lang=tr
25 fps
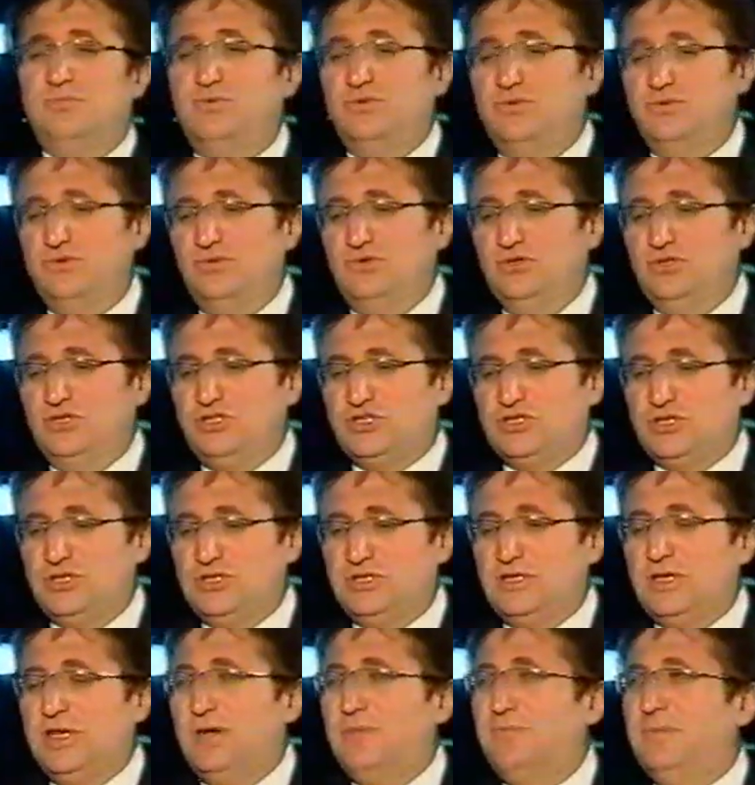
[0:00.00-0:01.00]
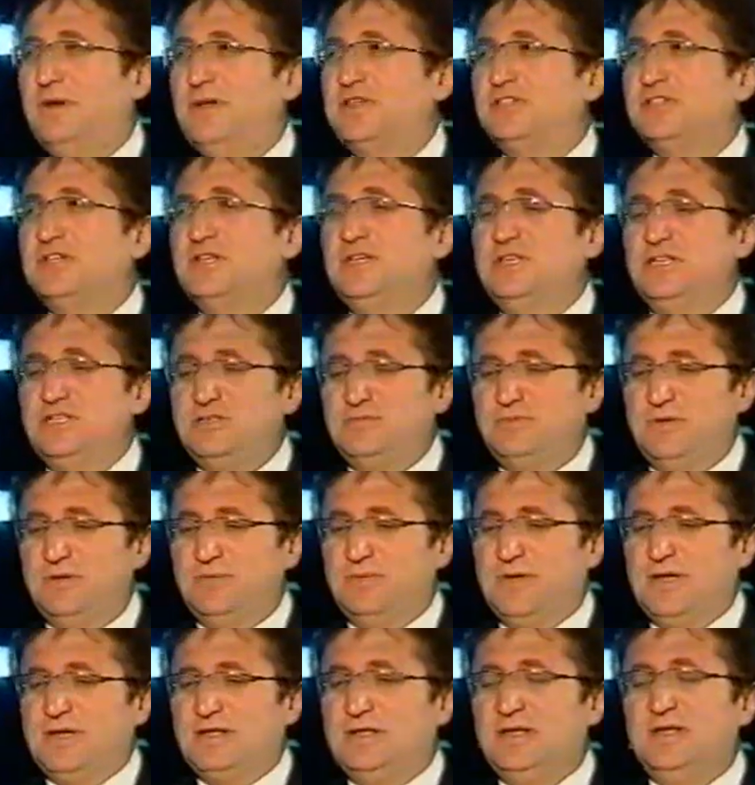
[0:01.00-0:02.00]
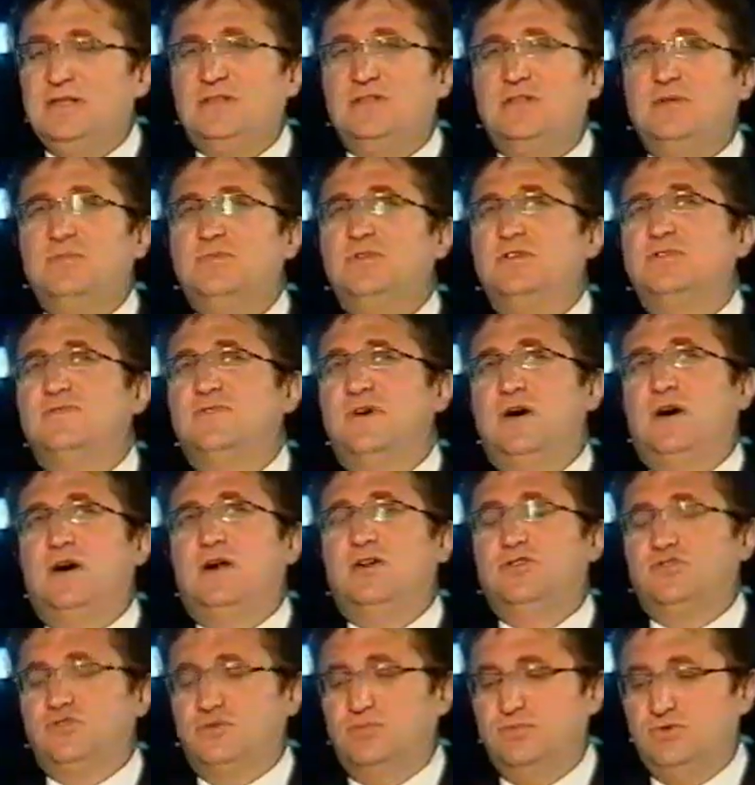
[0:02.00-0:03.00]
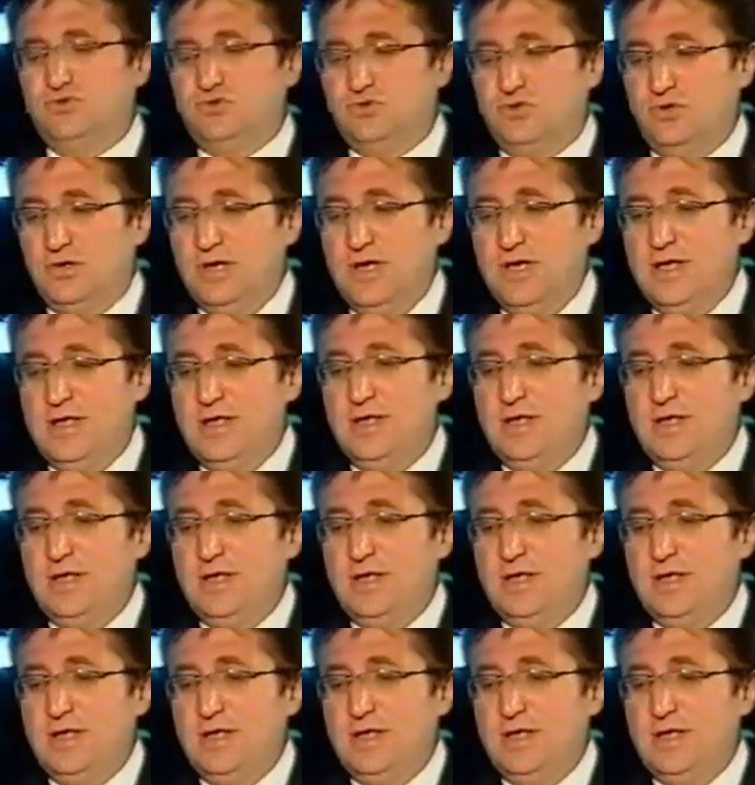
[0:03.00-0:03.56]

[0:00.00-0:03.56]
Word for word: Bunun dışında başka hiçbir beklentimiz ve arzumuz yok.